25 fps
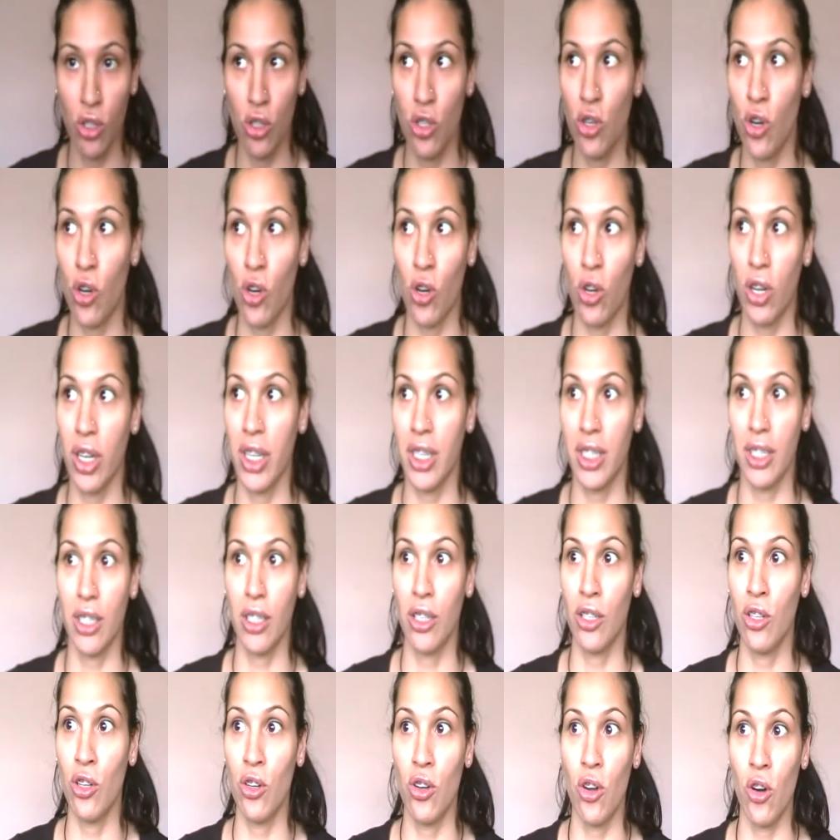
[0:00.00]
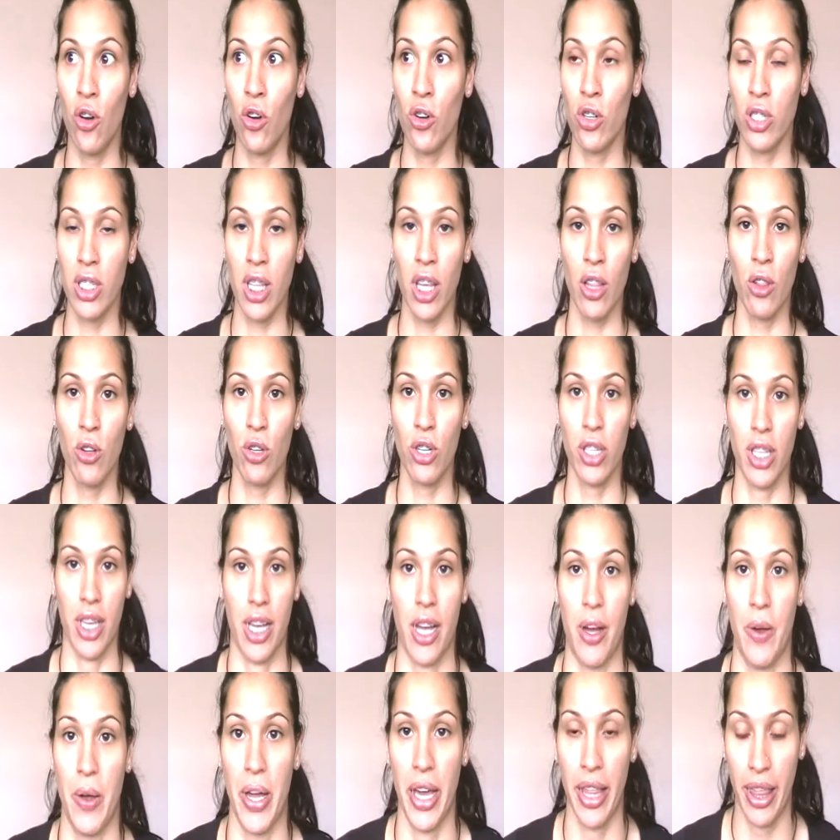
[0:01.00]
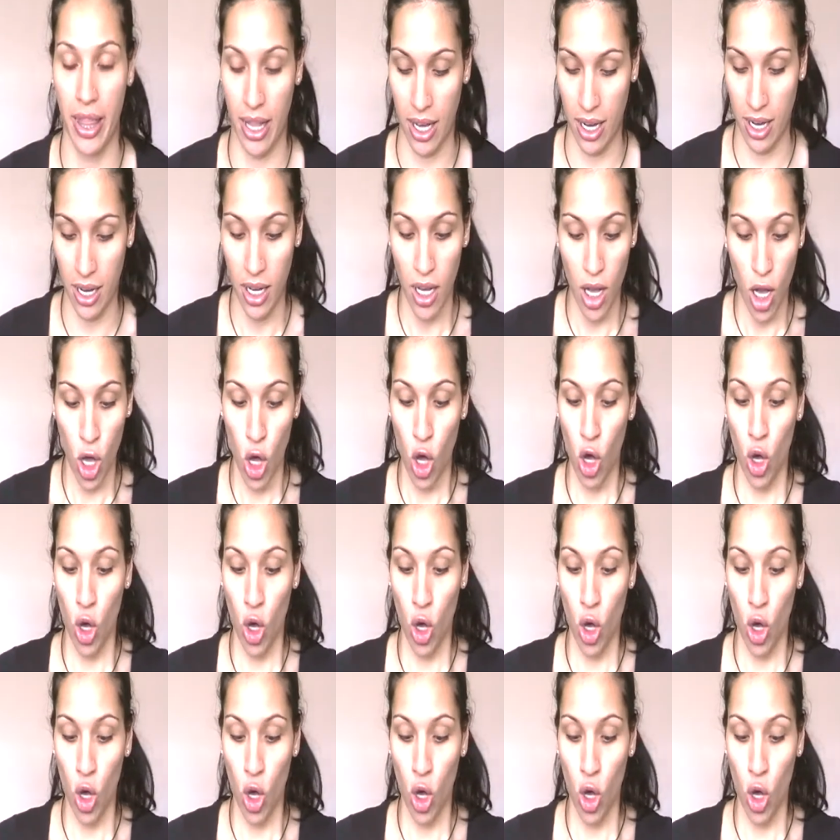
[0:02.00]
No, eh, no os da dolor de cabeza.